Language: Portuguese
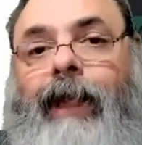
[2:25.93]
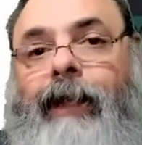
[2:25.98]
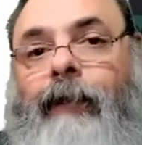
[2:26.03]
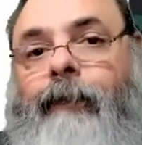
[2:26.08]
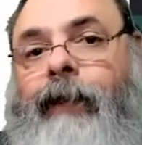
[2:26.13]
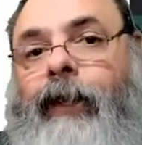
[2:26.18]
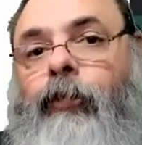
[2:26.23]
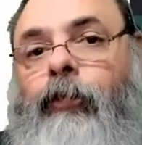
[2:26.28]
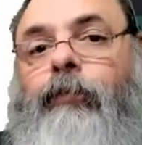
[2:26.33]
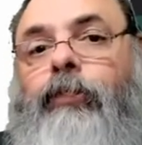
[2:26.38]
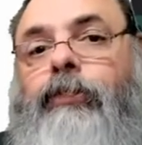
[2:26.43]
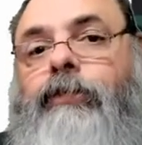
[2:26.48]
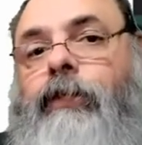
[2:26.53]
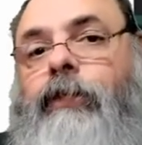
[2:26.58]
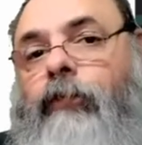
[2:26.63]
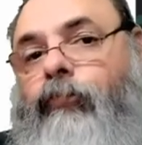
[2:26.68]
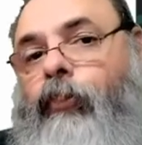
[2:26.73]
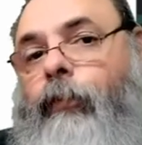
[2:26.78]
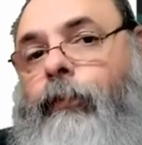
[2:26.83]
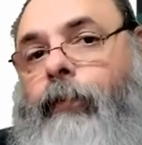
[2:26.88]
em meio por
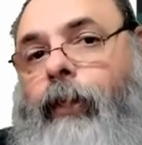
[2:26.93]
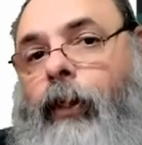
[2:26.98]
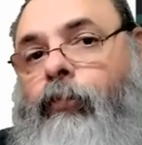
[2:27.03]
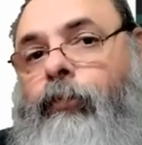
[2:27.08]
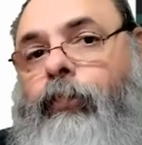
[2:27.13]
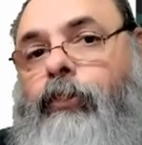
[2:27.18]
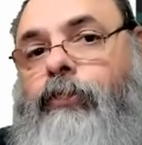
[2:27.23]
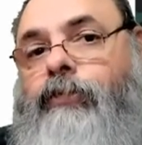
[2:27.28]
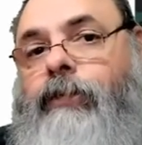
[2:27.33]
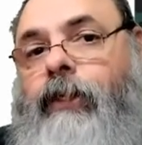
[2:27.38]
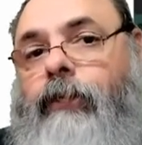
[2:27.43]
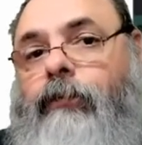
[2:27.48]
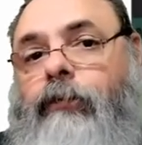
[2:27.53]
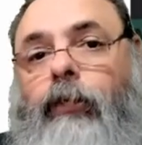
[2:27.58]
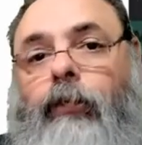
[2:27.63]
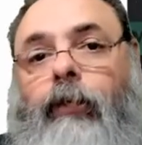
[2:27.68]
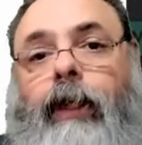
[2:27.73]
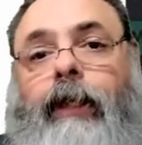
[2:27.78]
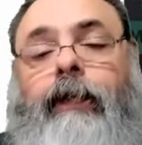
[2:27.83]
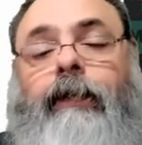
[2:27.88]
cento ficou para 1%
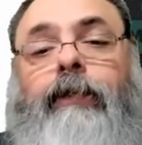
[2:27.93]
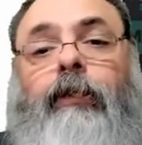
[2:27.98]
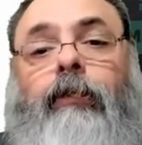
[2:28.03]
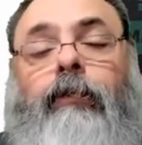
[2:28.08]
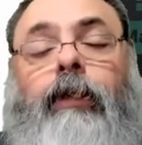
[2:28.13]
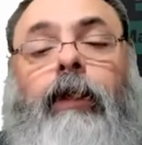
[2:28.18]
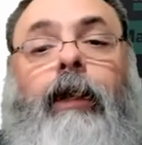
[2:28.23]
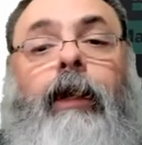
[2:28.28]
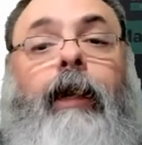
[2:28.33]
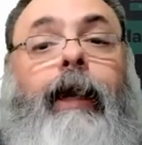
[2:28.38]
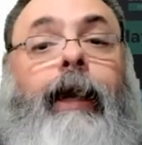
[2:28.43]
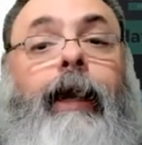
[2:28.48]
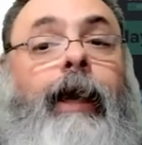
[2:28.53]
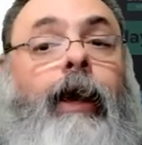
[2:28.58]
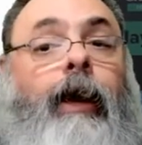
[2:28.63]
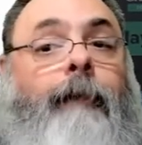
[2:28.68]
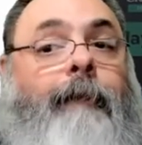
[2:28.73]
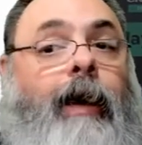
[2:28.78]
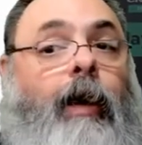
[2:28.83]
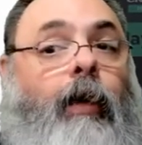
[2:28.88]
agora, então é
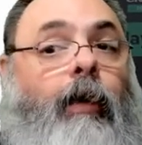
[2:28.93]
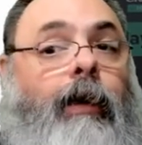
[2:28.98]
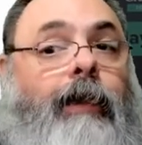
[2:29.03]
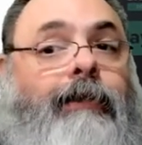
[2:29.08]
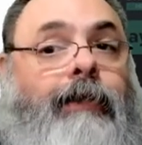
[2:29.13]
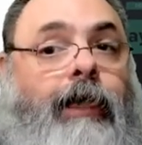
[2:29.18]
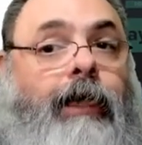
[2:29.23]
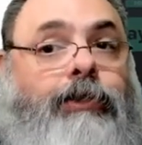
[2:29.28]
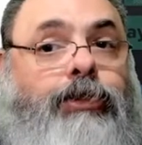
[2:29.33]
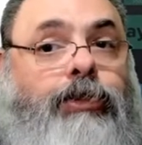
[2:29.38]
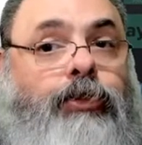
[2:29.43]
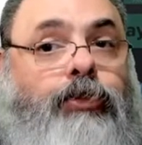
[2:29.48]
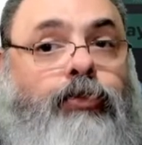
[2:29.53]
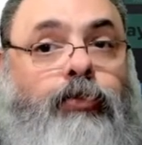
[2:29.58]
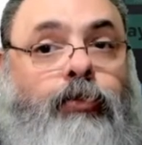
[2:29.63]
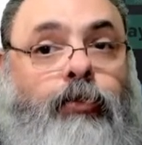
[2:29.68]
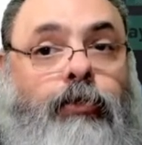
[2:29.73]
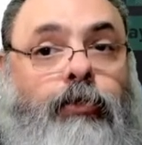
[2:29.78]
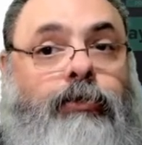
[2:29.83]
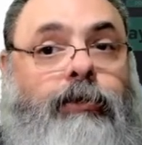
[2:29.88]
a maior taxa de
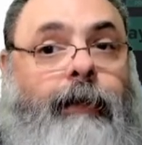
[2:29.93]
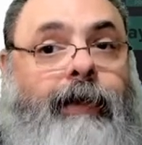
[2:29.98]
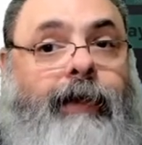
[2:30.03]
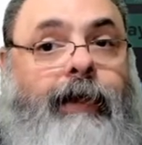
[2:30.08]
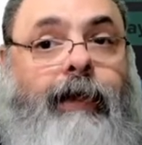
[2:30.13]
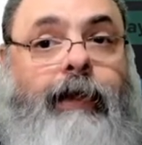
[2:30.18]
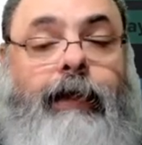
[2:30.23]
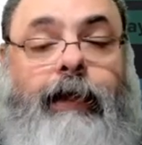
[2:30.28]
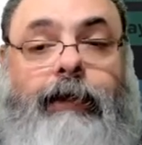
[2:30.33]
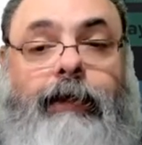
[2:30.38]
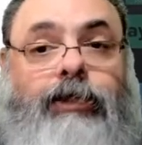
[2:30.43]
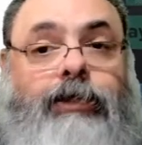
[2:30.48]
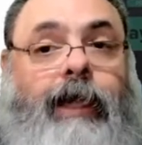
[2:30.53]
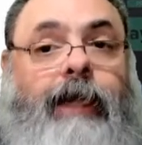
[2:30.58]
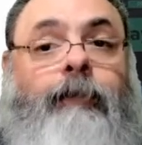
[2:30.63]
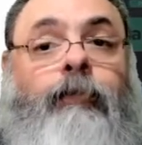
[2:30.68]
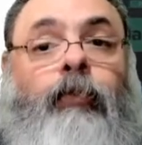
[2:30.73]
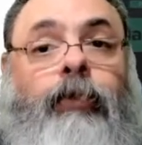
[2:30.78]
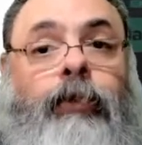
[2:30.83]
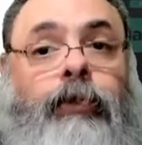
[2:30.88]
juros americana já
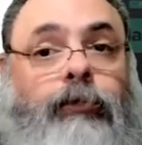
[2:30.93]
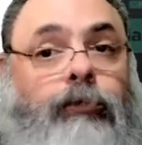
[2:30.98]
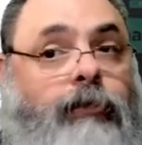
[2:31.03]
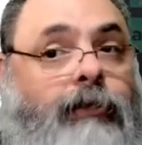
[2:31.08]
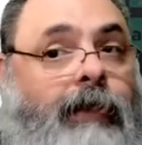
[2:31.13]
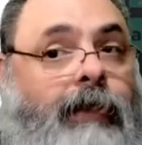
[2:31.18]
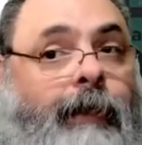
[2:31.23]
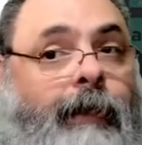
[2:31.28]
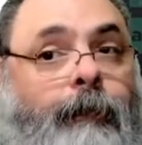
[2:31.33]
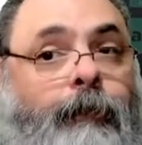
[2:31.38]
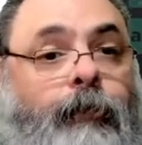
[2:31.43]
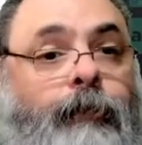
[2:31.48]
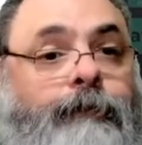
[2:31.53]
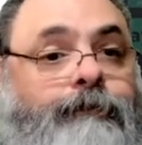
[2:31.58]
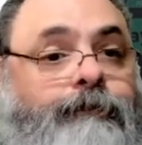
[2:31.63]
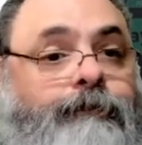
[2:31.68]
em muito tempo.